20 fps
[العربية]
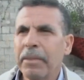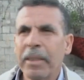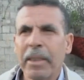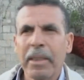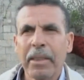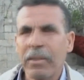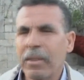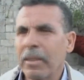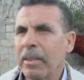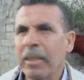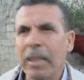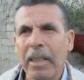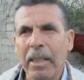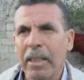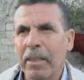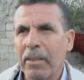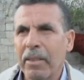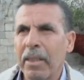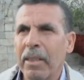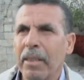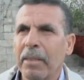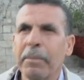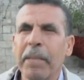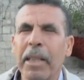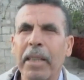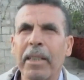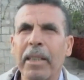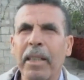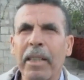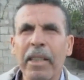فيهاش نقاش
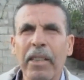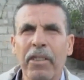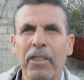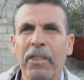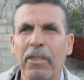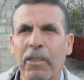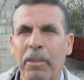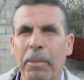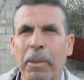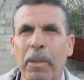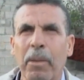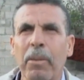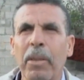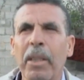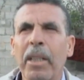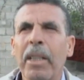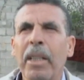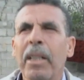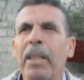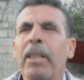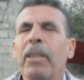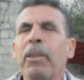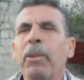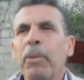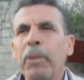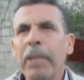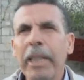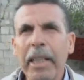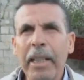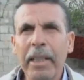خلاص ما قدرناش نصبروا
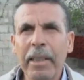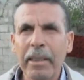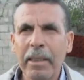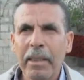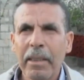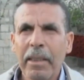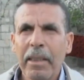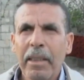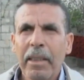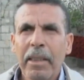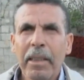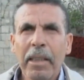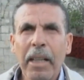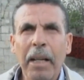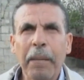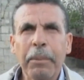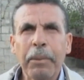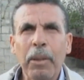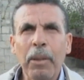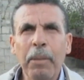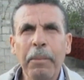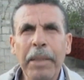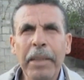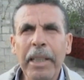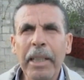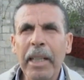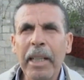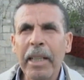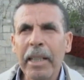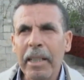الاولاد يهبطوا
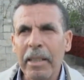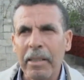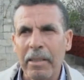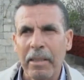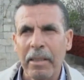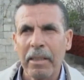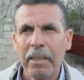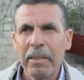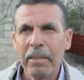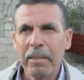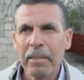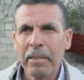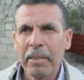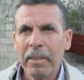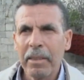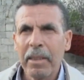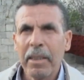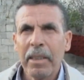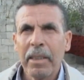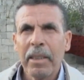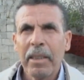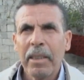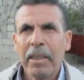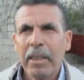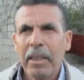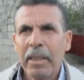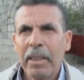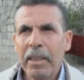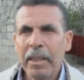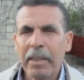منا ريسك
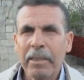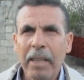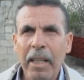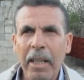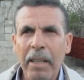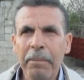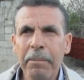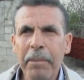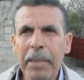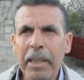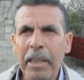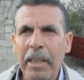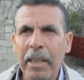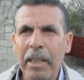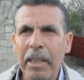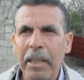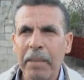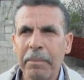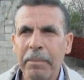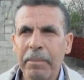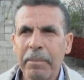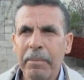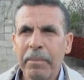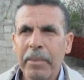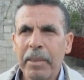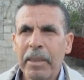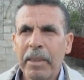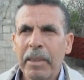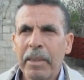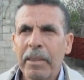آه، تخاف من الكلاب
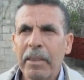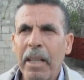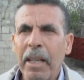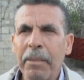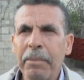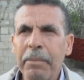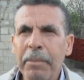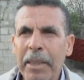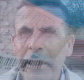تخاف